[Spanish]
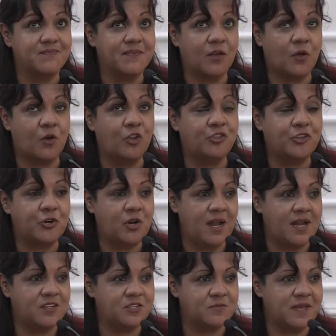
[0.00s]

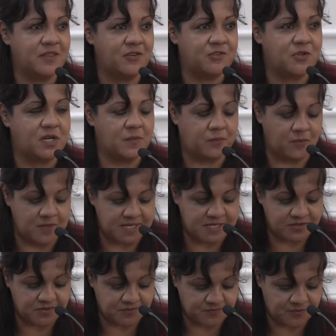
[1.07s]
controla los medios con la
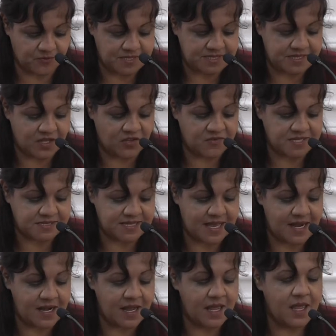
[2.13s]
publicidad
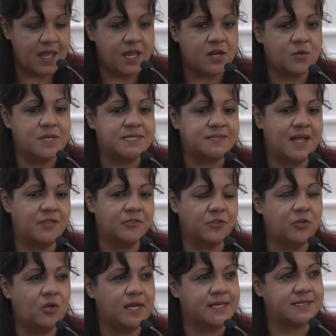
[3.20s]
oficial, no es tanto
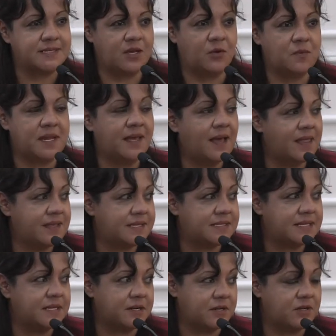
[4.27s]
lo que se obliga a
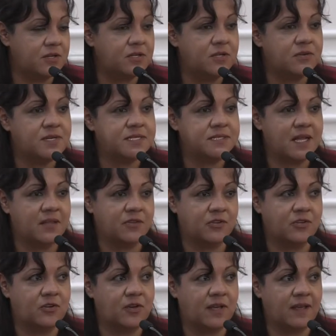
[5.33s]
decir, ¿no? No es tanto
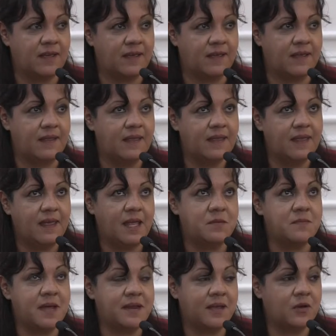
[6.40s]
lo que el
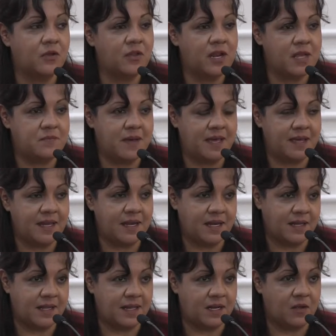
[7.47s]
manejo de la
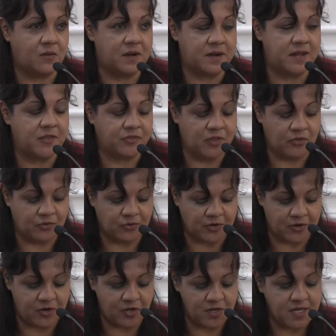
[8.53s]
imagen del gobernante en
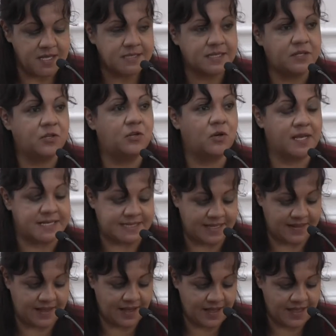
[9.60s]
turno, sino lo que
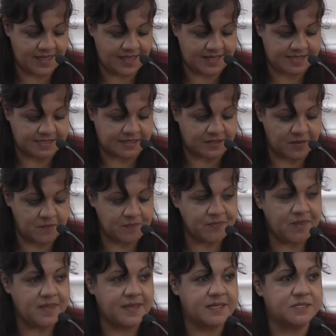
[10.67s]
se deja de decir.
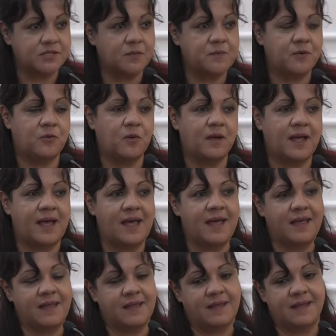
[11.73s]
Y esto
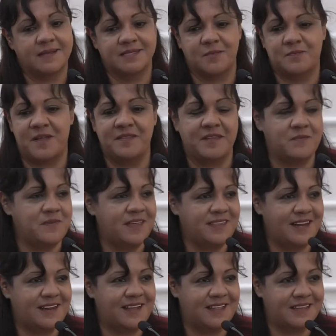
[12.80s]
provoca eh, esta pandemia
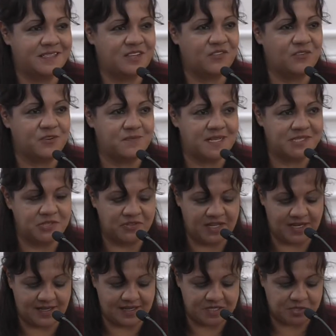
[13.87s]
de la desinformación
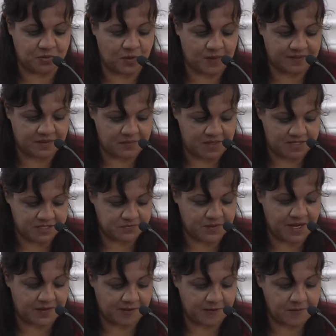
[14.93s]
de la que Chihuahua también es
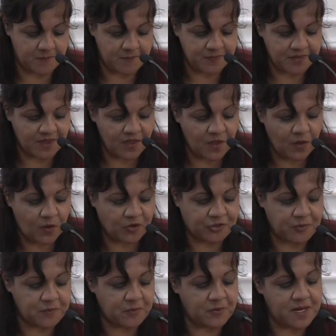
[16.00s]
parte.
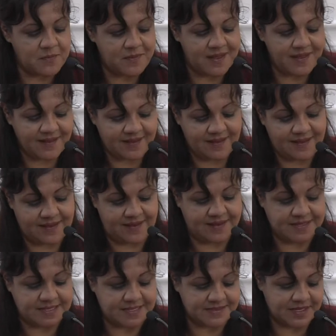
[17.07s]
Otro problema que
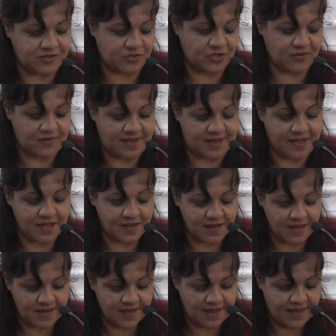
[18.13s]
existe todavía
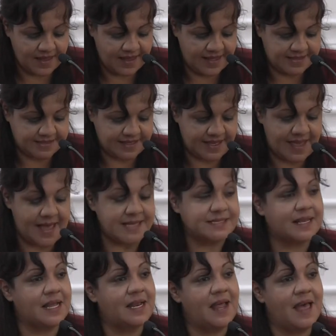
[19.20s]
es que ha
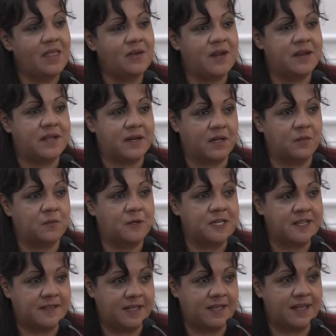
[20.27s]
escalado la
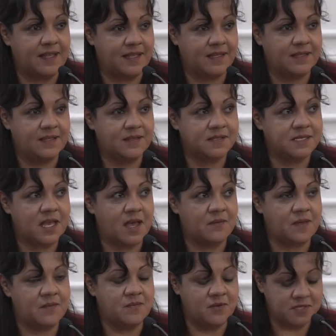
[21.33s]
narcopolítica. O sea,
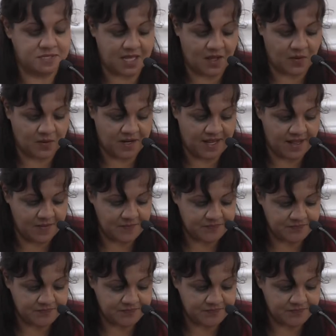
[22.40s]
vemos ahora,